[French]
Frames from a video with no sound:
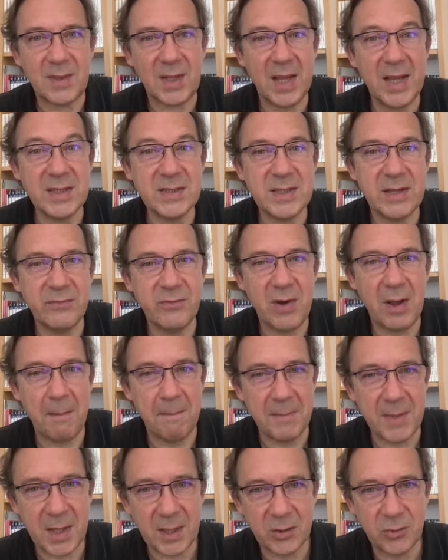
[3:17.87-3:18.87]
à savoir
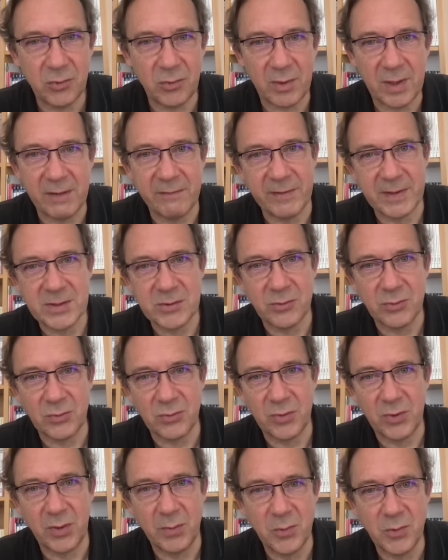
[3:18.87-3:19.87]
Mercure, la façon dont
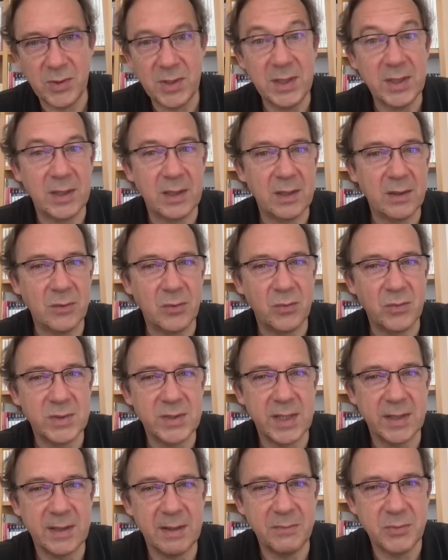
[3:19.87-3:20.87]
on communique, hein, dont on
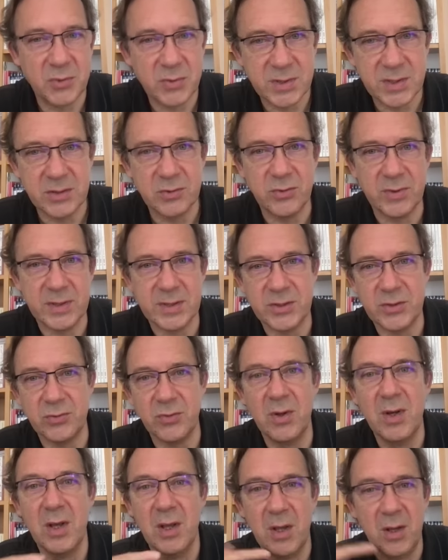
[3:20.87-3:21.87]
s'adapte aux
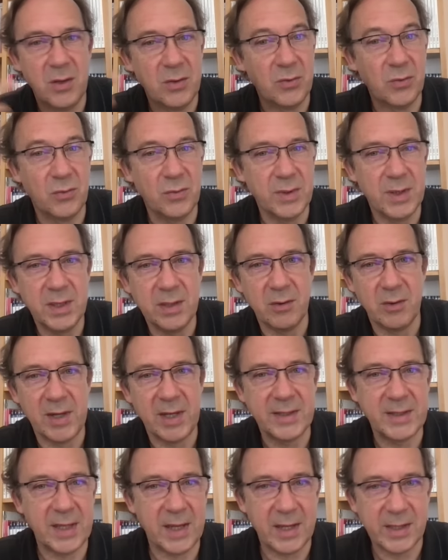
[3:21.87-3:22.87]
situations, dont on est dans
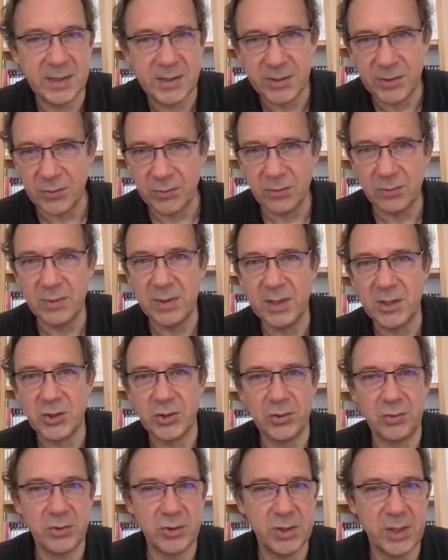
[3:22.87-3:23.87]
l'interaction,
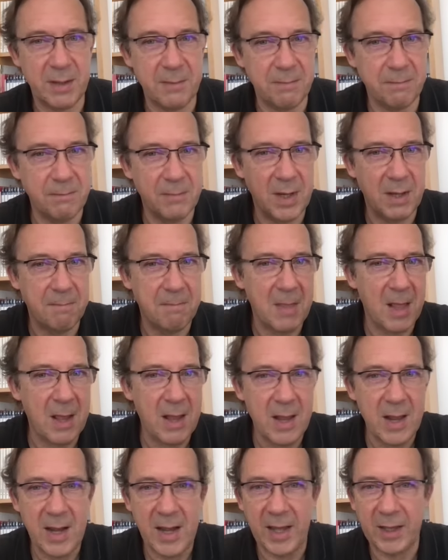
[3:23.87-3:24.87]
l'échange,
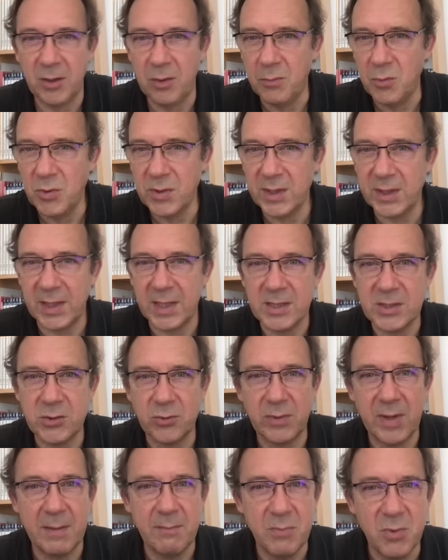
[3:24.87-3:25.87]
la,
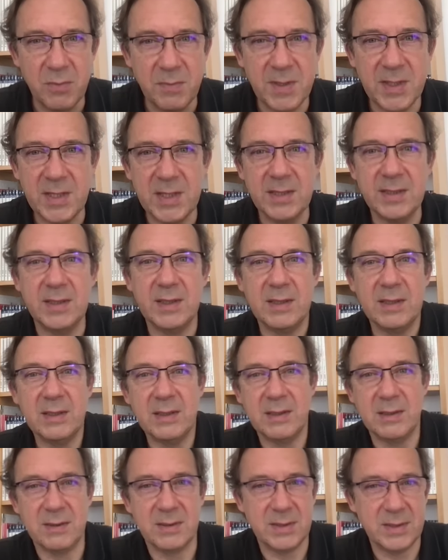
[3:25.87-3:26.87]
communication, la
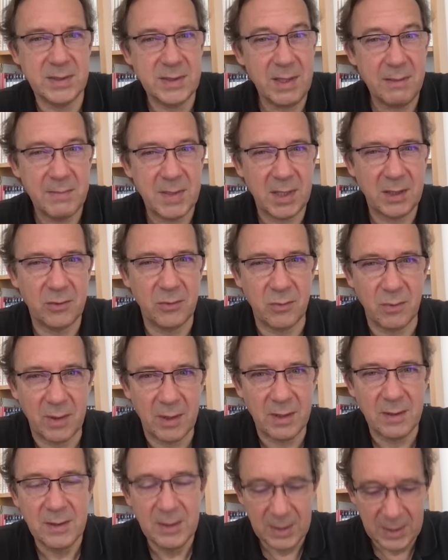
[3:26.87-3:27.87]
mobilité, c'est ça Mercure,
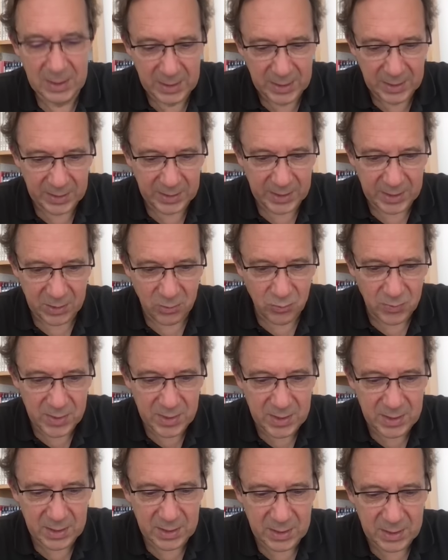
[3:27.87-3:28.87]
hein, qui
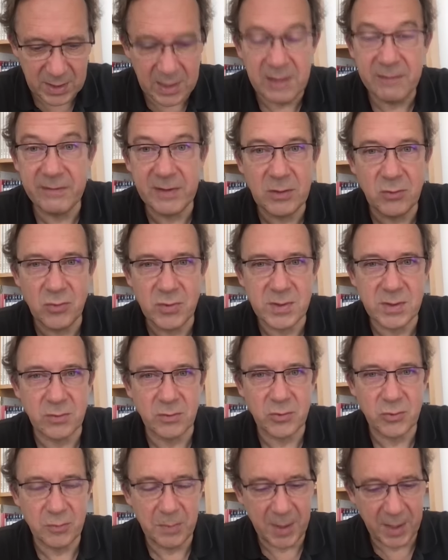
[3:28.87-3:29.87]
lui est Vénus,
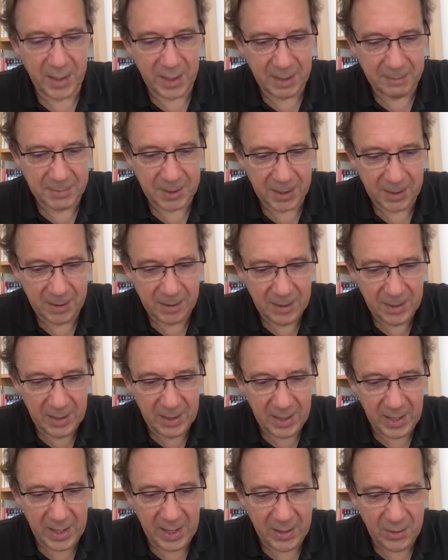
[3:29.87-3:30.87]
dont je vous parlerai après.
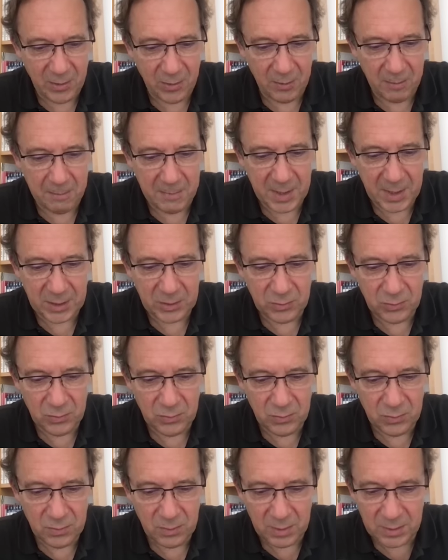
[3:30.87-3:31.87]
Alors,
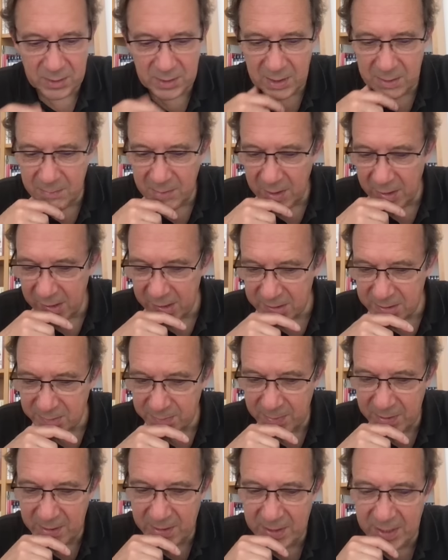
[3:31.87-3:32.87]
Mercure démarre la
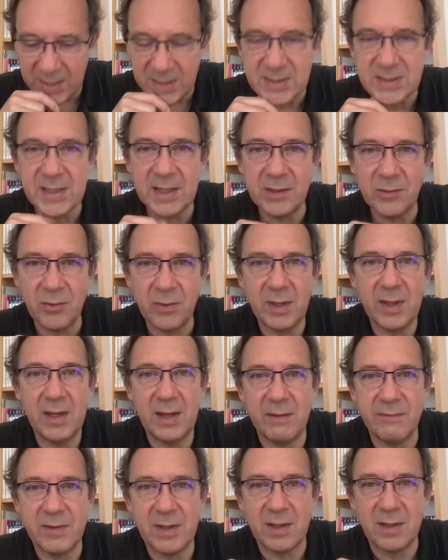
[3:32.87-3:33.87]
semaine à 5 degrés de
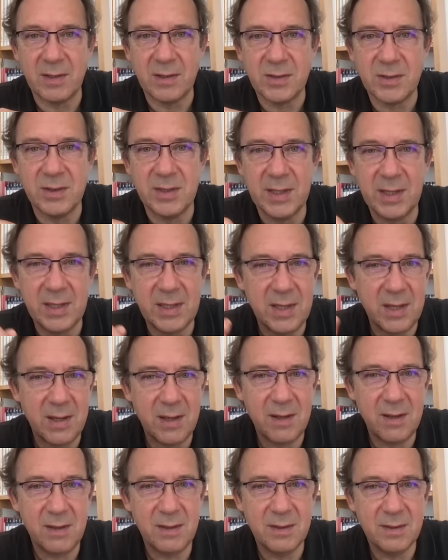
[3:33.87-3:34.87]
la Vierge. Il y
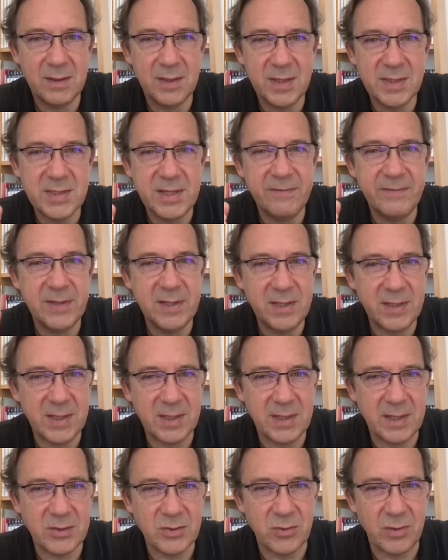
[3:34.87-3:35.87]
a des affinités
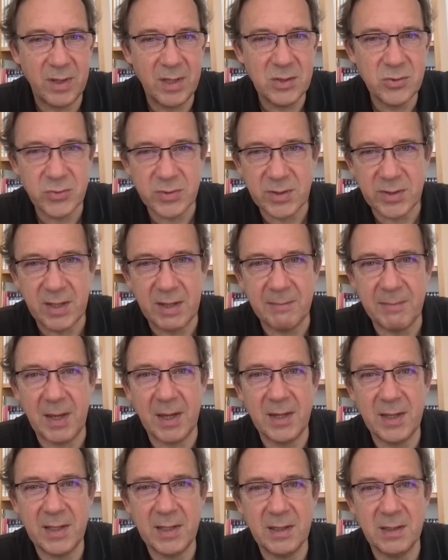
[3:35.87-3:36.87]
naturelles, je vous en avais
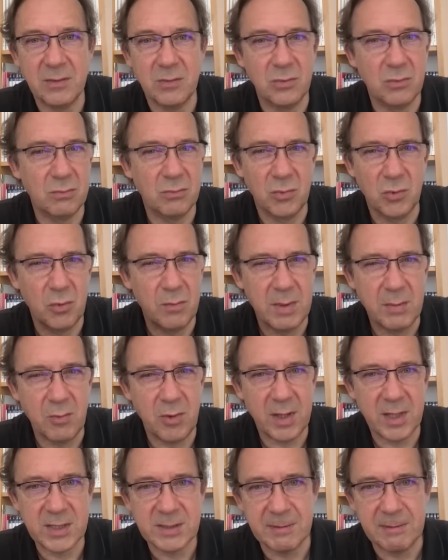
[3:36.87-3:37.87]
parlé de
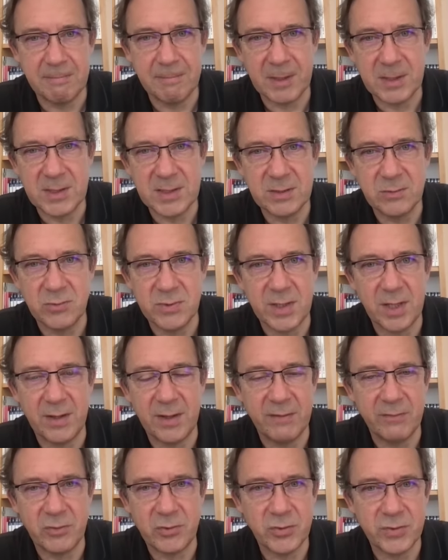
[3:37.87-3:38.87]
mémoire la semaine passée ou celle
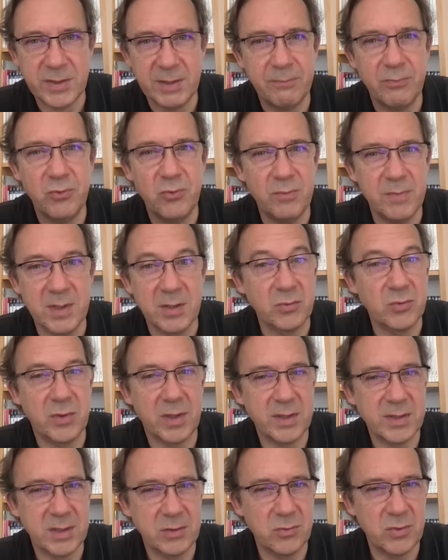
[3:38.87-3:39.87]
d'avant, je ne sais plus, mais en tout
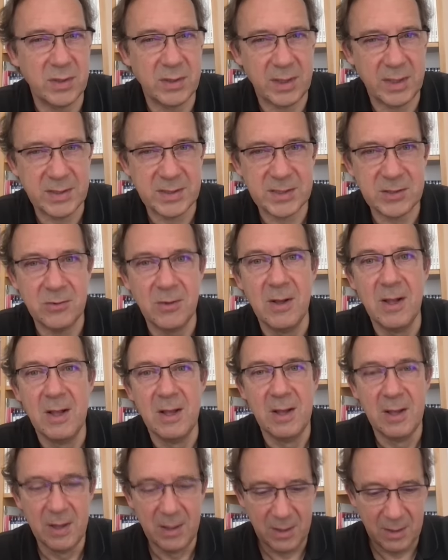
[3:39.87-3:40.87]
cas ça a dû être récent.
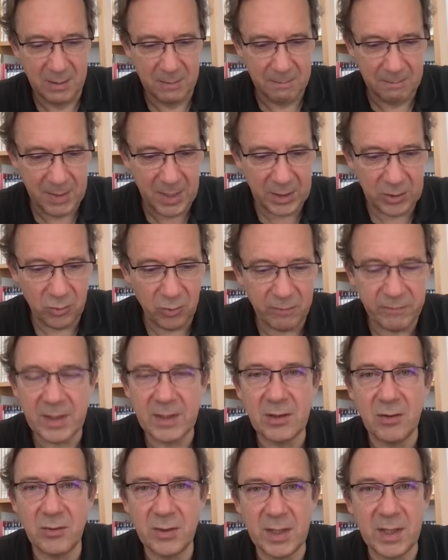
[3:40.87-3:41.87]
Mercure
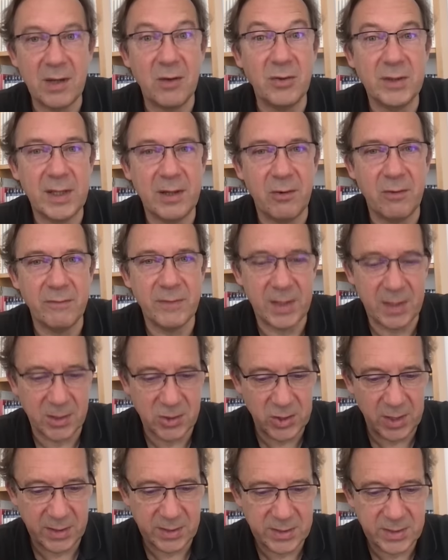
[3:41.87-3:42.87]
vient de rentrer, en
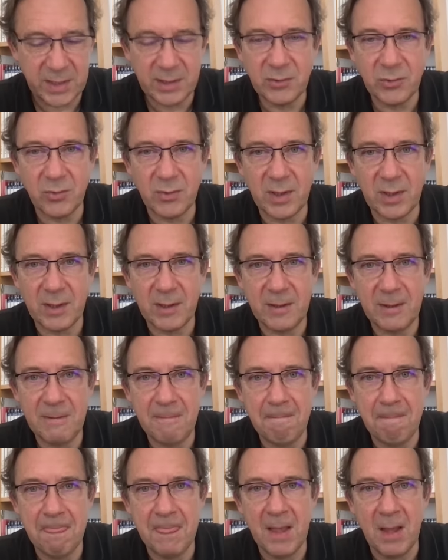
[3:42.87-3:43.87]
Vierge, là, 5 degrés,